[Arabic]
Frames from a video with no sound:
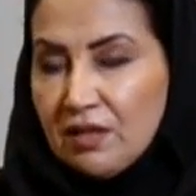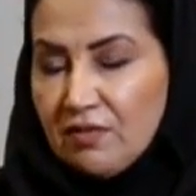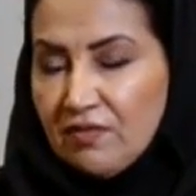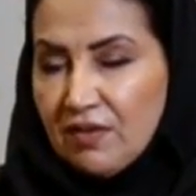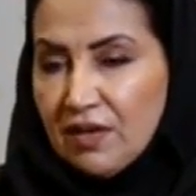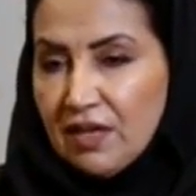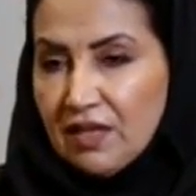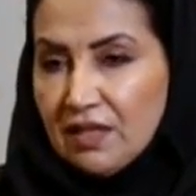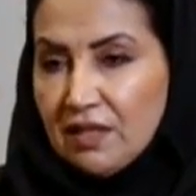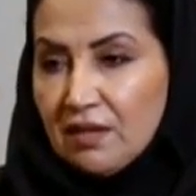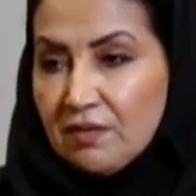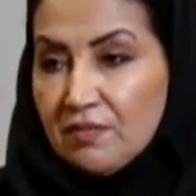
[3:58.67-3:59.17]
في
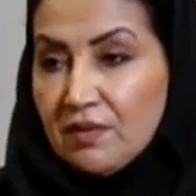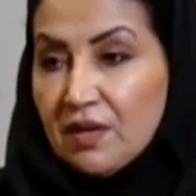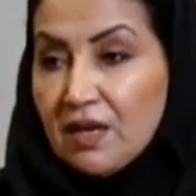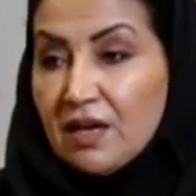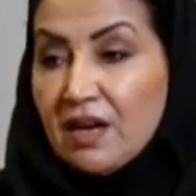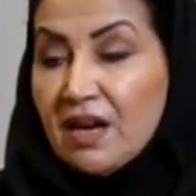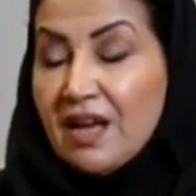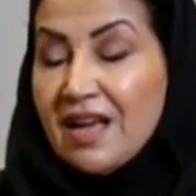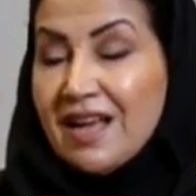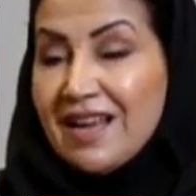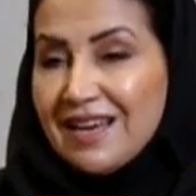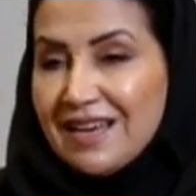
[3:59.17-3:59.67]
الاعتبار
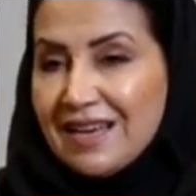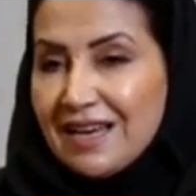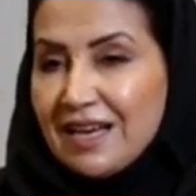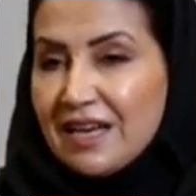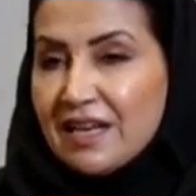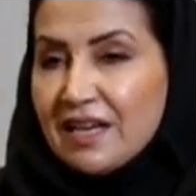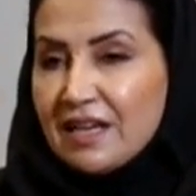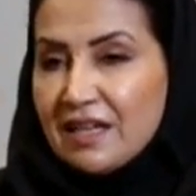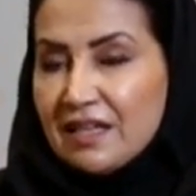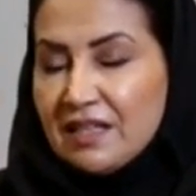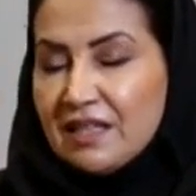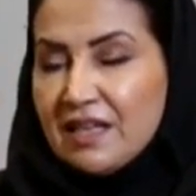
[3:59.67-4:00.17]

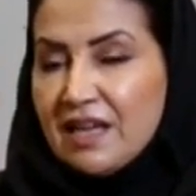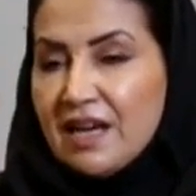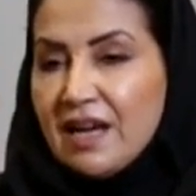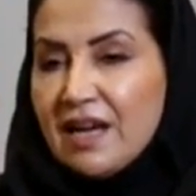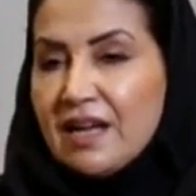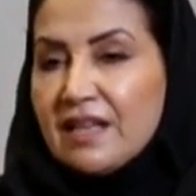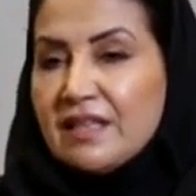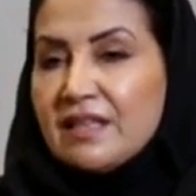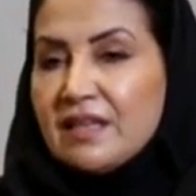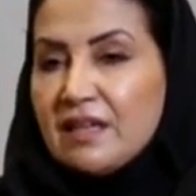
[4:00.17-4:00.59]
للاعداد